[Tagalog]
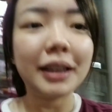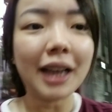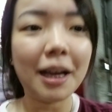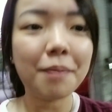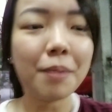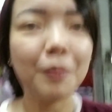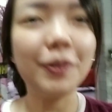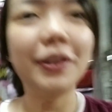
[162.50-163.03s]
tayo
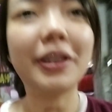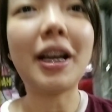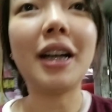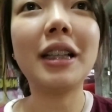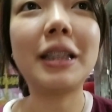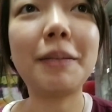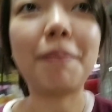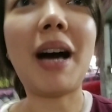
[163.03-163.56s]
papuntang
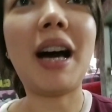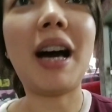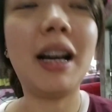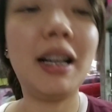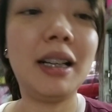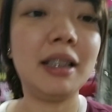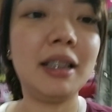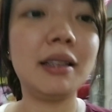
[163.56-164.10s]
spa.
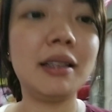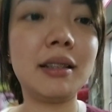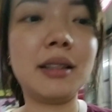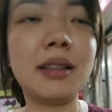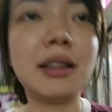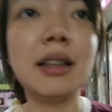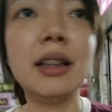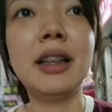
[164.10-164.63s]

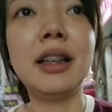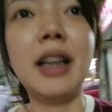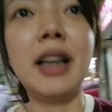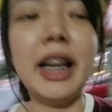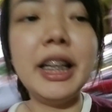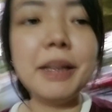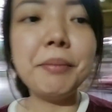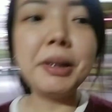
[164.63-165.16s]

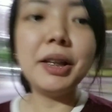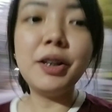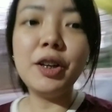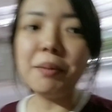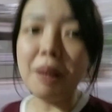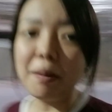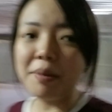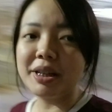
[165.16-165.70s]
Ayun naman o, oh,
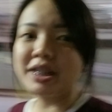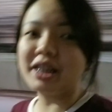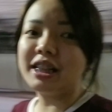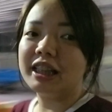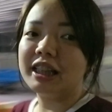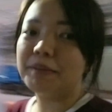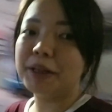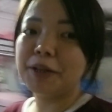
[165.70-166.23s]
namamasyal
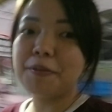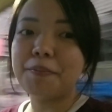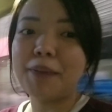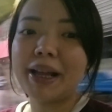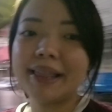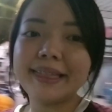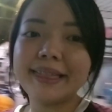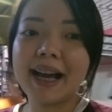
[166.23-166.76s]
na naman yung
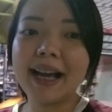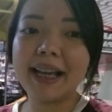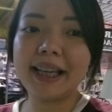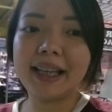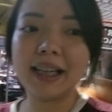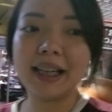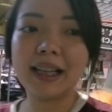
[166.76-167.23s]
bantay.